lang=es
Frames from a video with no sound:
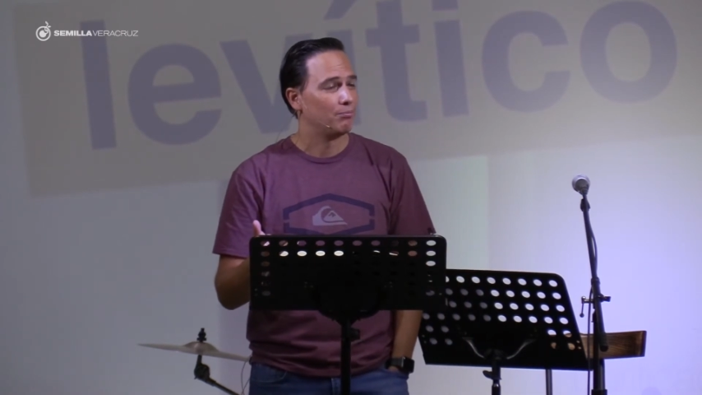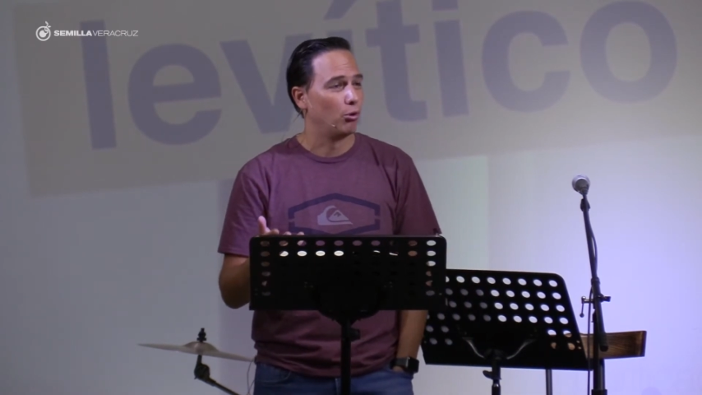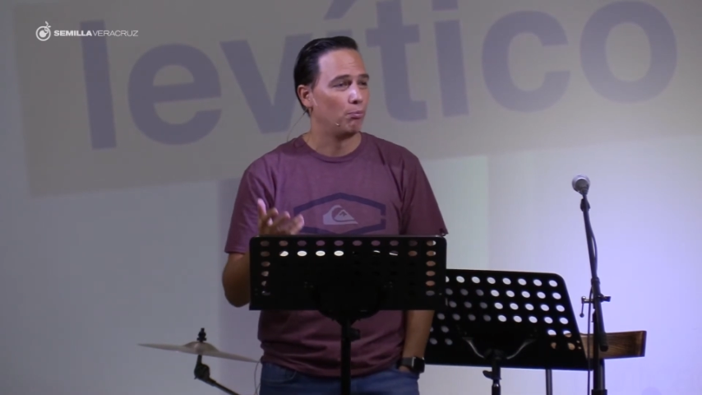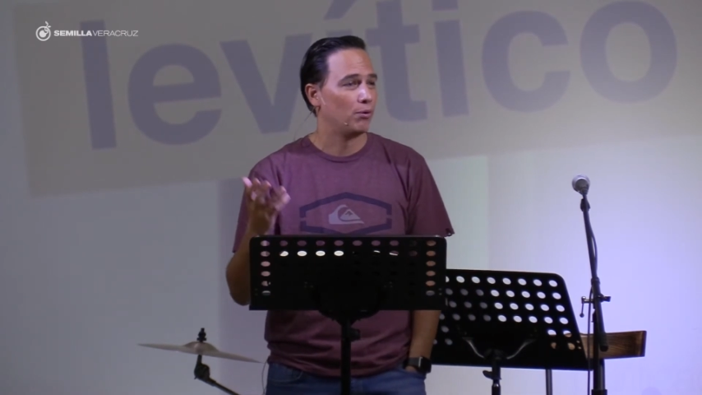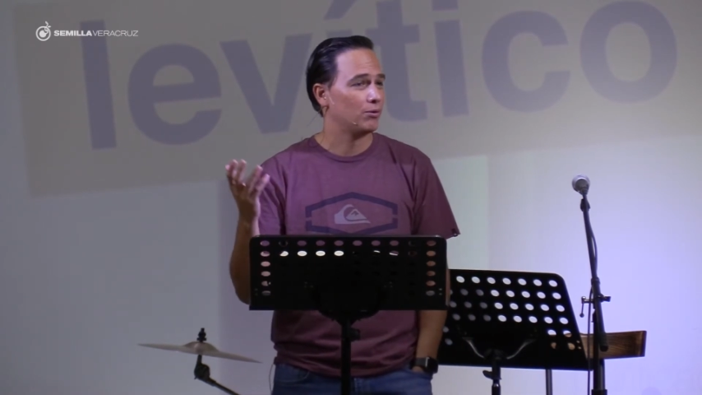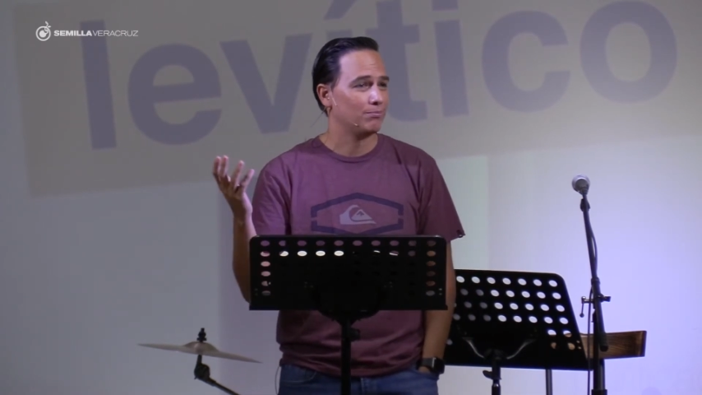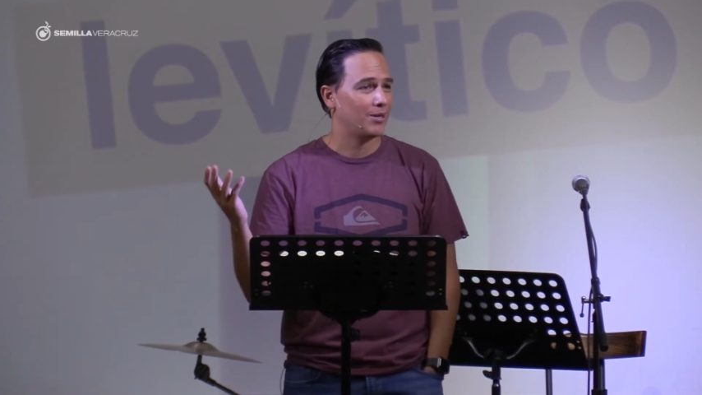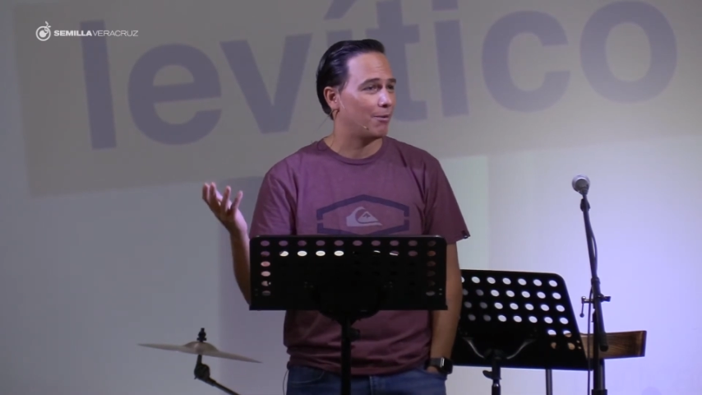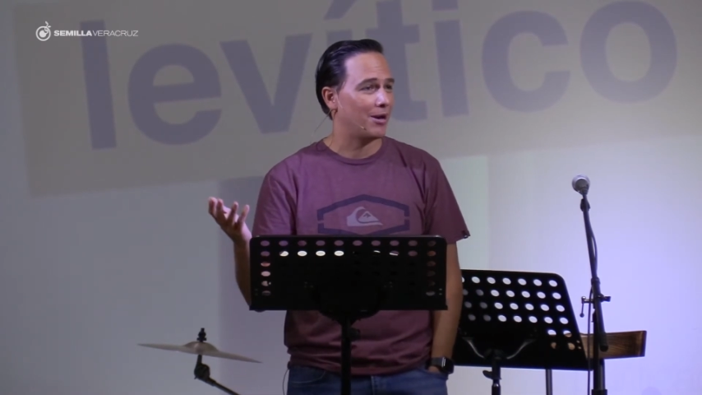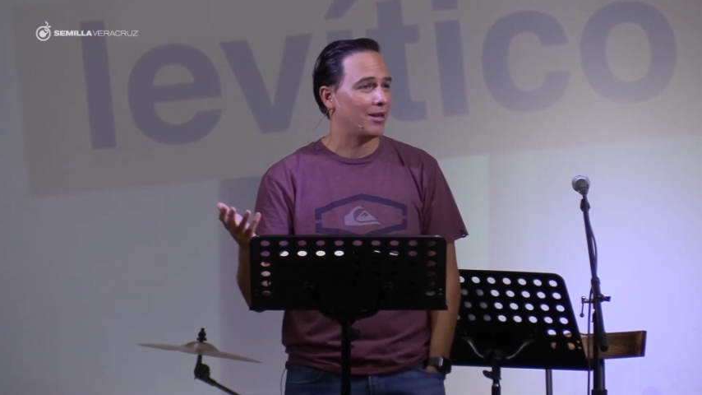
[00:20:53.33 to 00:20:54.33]
pulpo
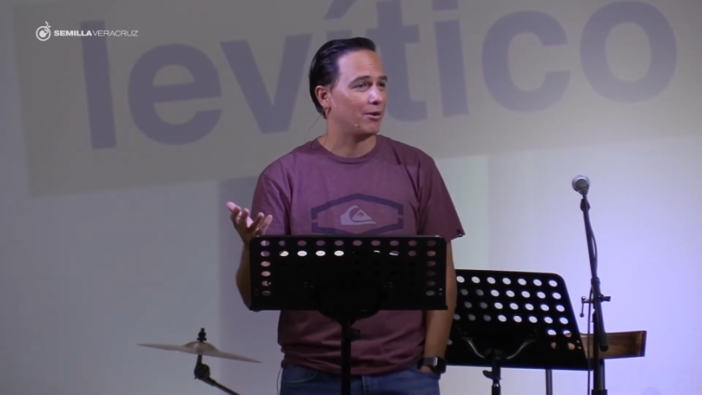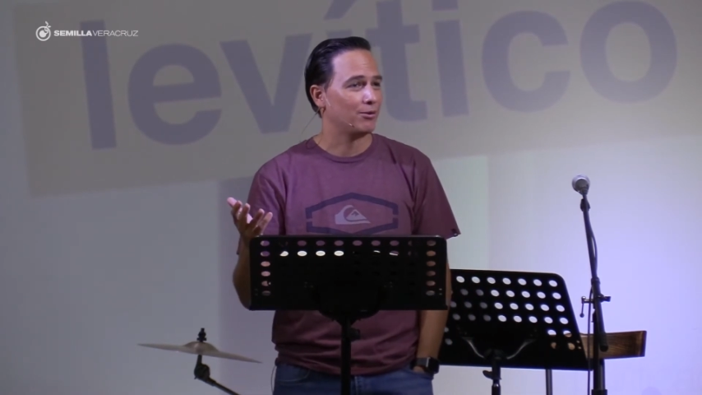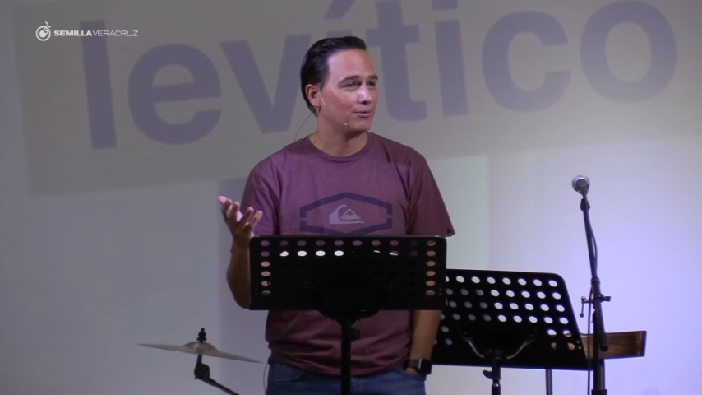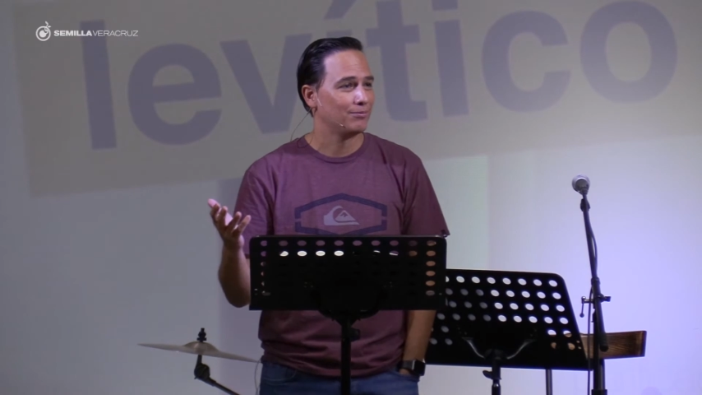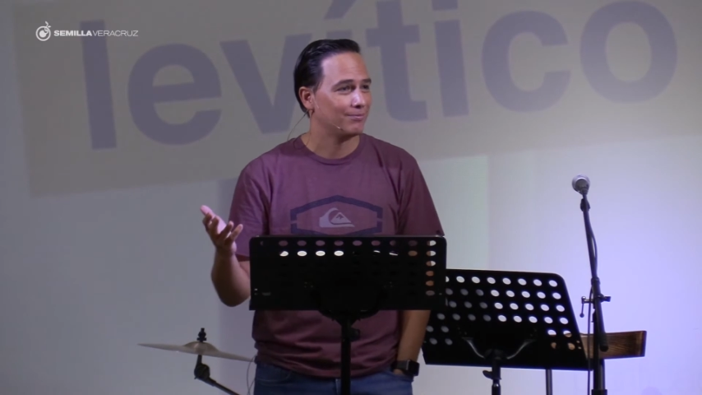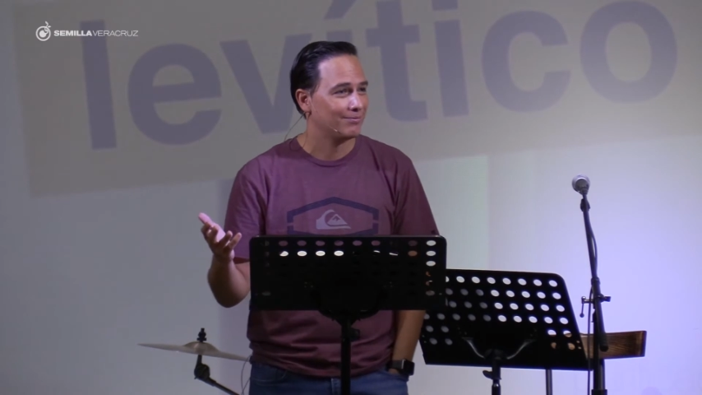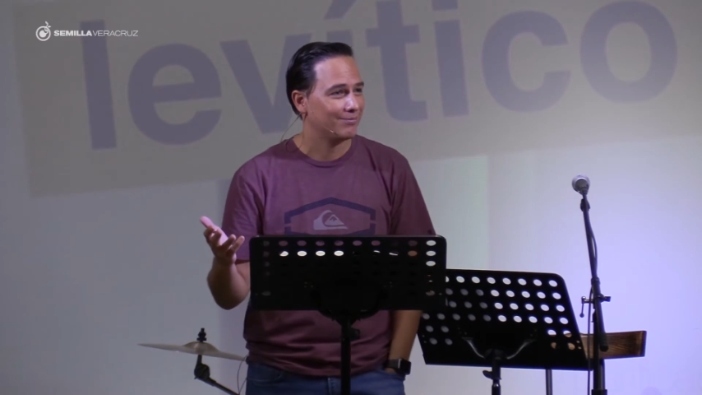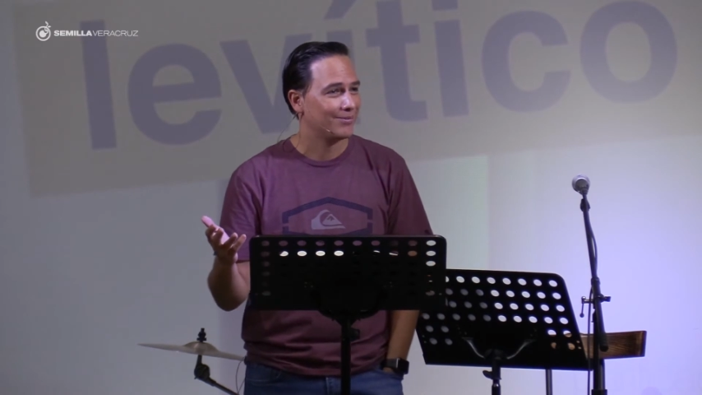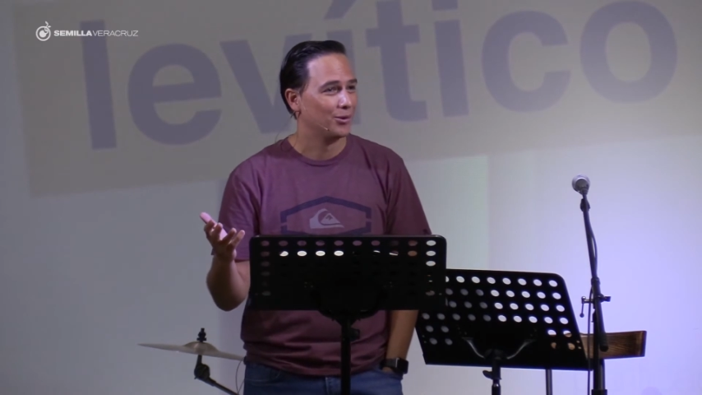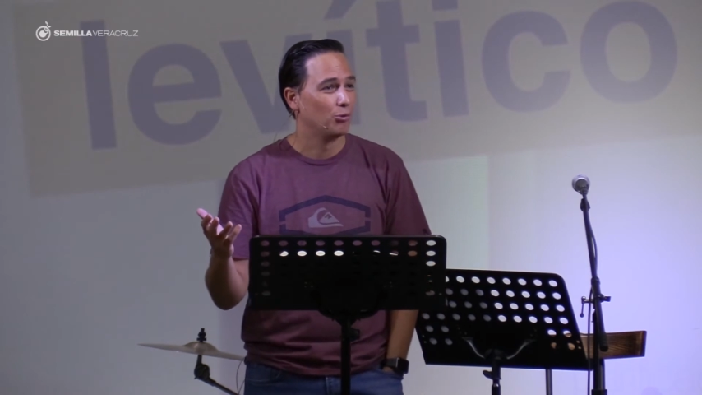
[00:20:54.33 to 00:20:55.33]
ya valieron,
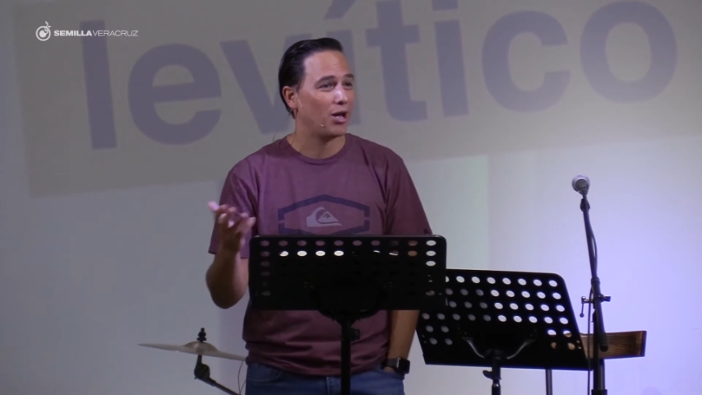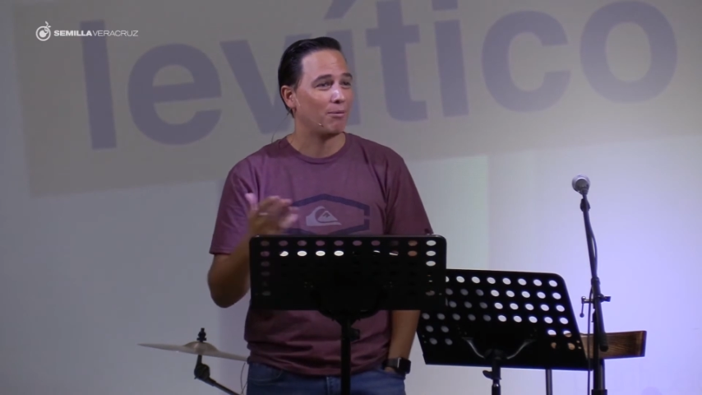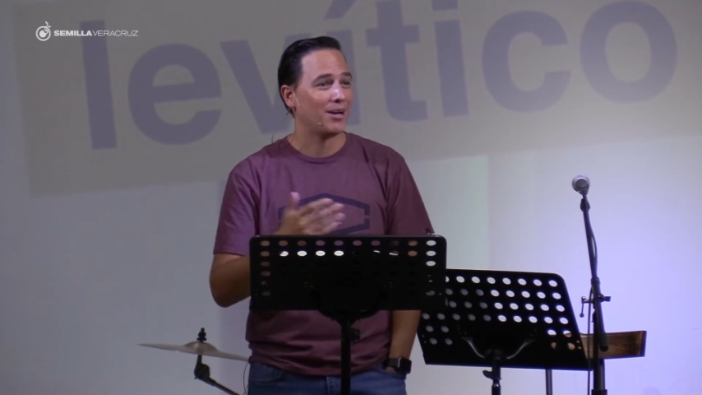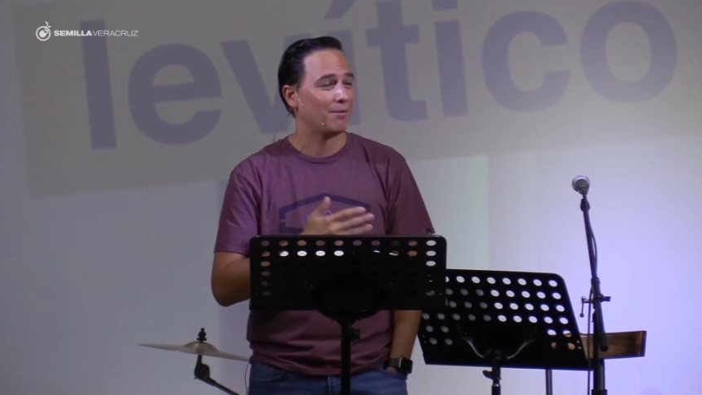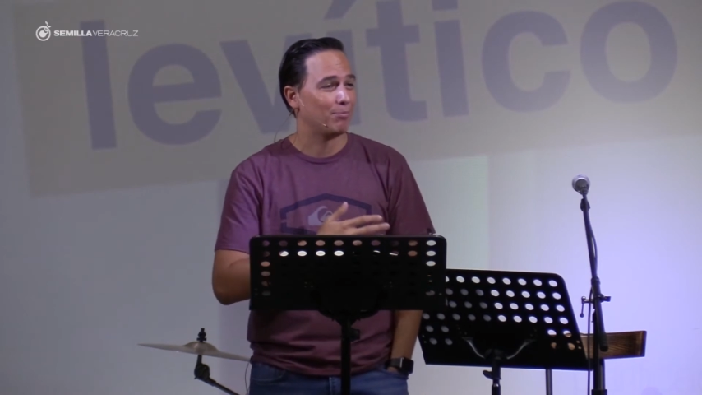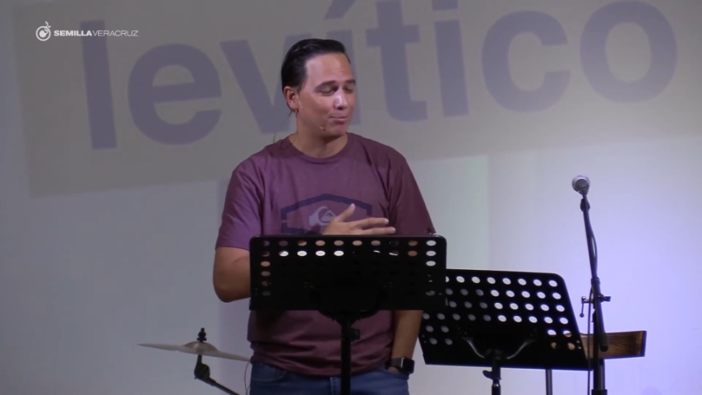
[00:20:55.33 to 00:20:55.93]
nunca van a